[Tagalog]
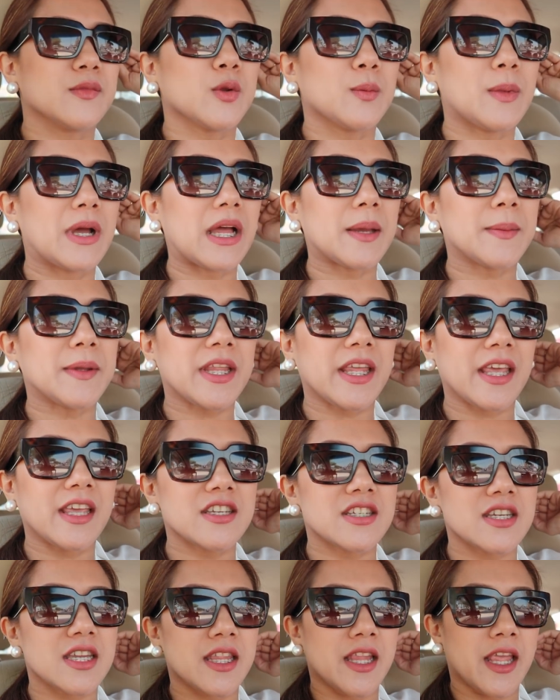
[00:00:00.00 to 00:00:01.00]
Gumawa kami ng
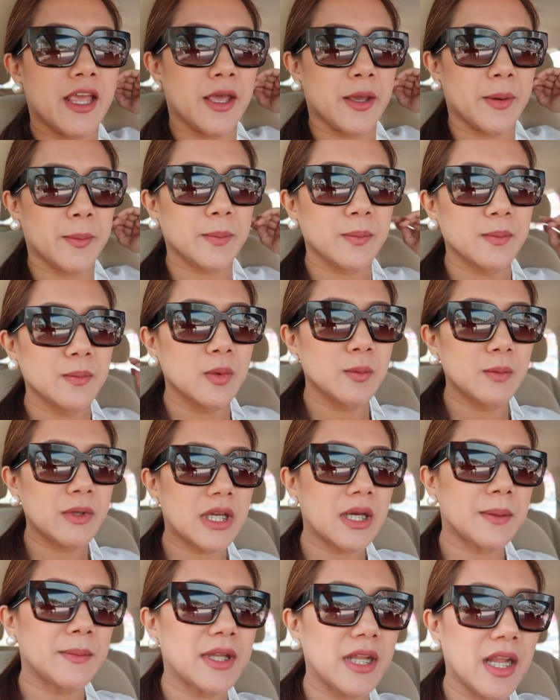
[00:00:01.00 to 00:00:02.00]
M.
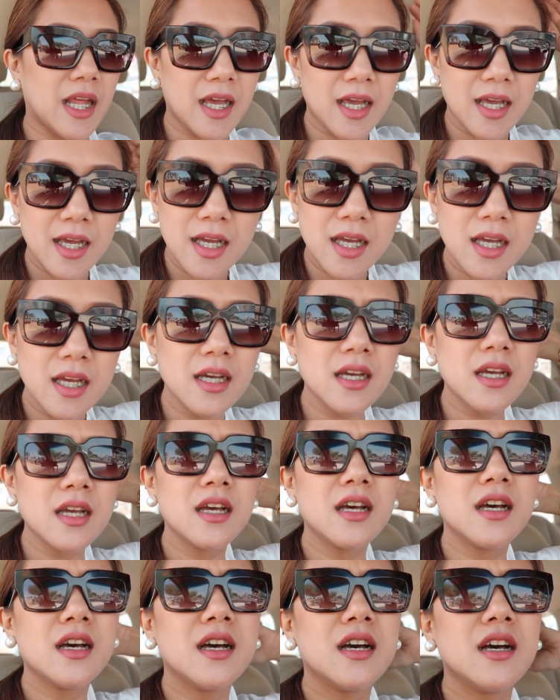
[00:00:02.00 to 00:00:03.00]
bumili kami ng
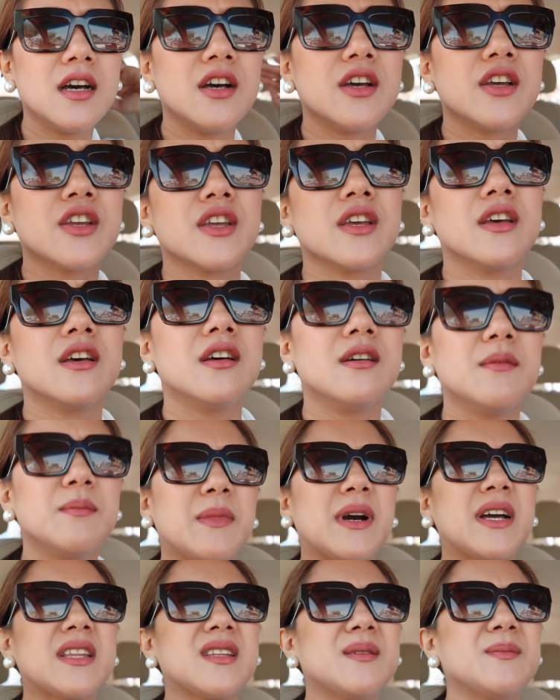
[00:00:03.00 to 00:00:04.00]

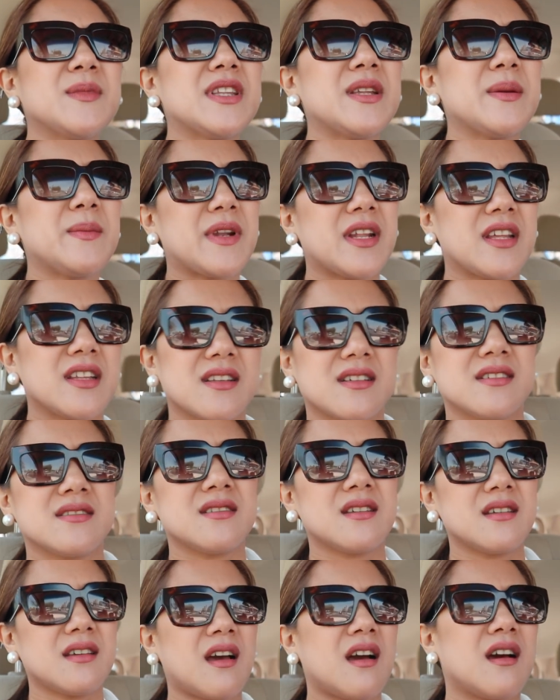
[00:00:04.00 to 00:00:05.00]
mga damit ni Brent
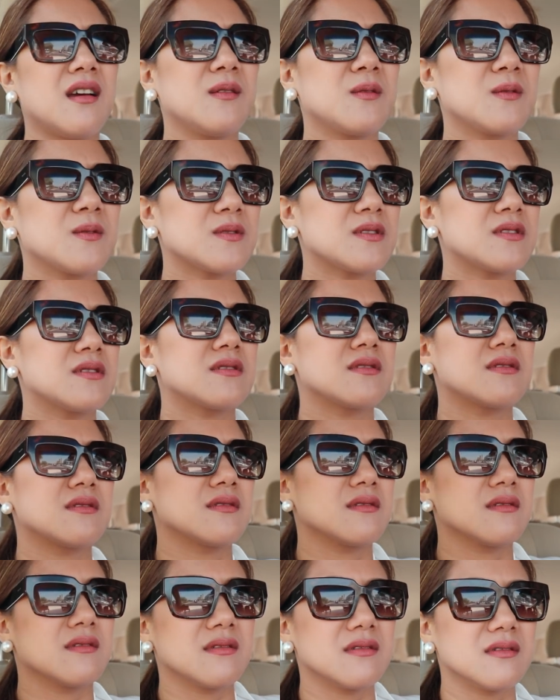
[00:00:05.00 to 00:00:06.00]
kasi halos
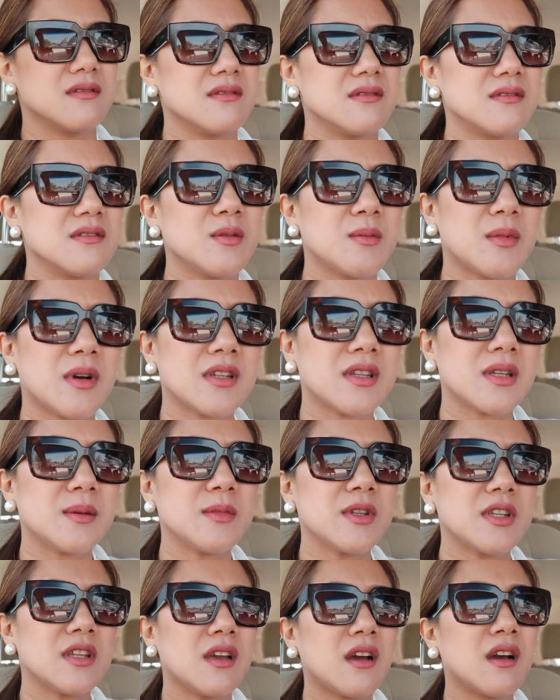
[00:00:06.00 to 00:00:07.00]
yung mga
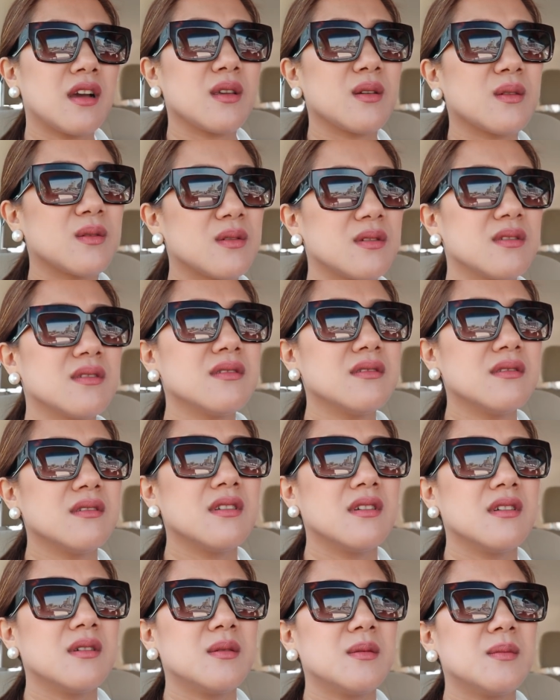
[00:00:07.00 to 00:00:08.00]
damit niya ngayon,
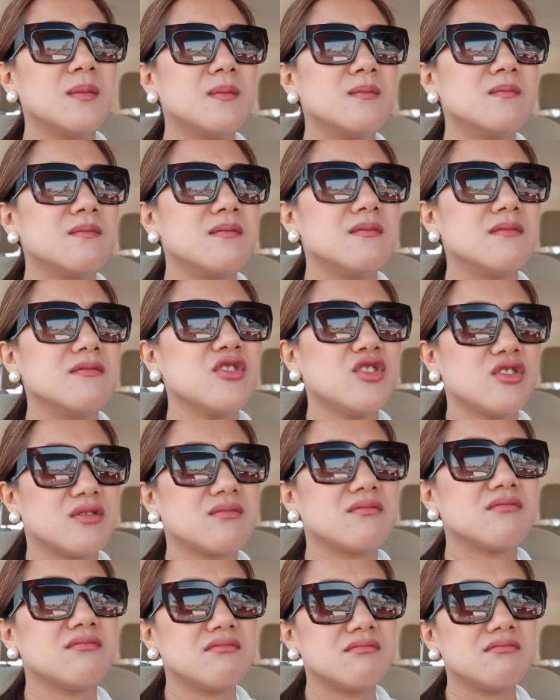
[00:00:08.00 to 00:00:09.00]

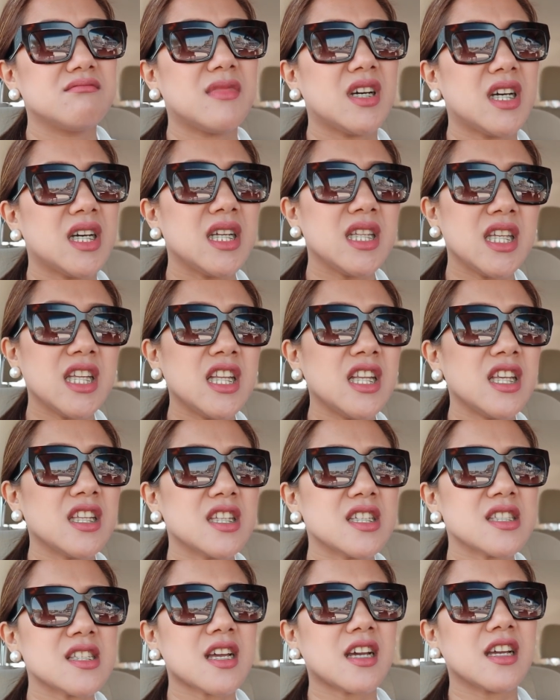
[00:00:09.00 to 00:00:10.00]
yun, uh,
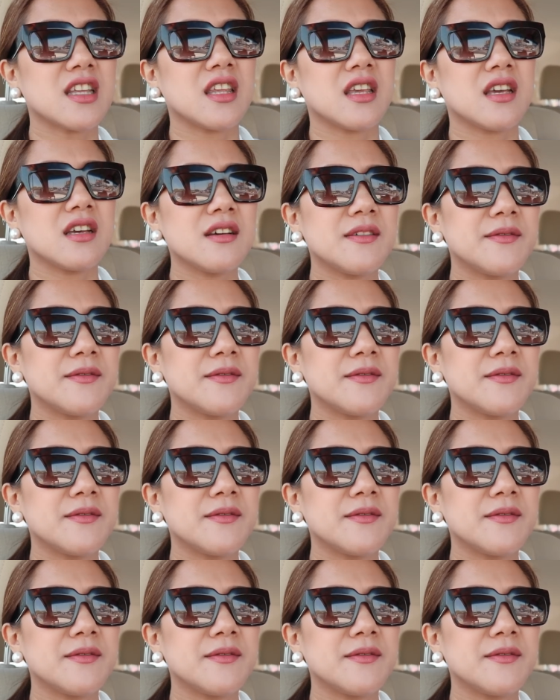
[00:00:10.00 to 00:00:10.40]
liliit na sa kanya.